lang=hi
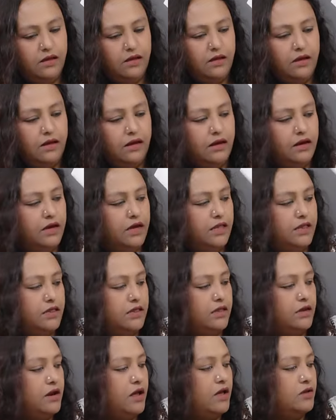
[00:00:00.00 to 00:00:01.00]
कितना
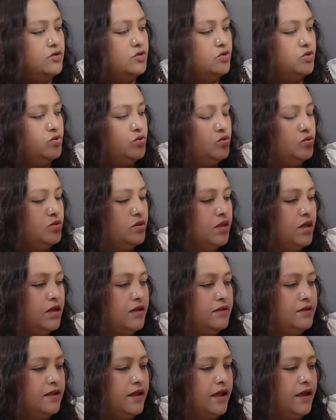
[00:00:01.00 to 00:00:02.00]
सुंदर सा
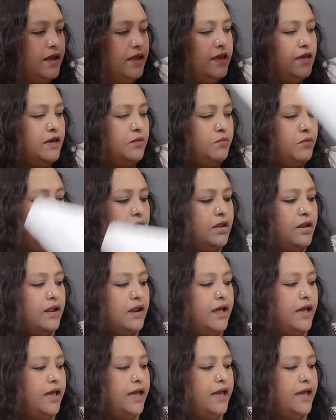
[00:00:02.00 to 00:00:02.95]
ये मिरर आया है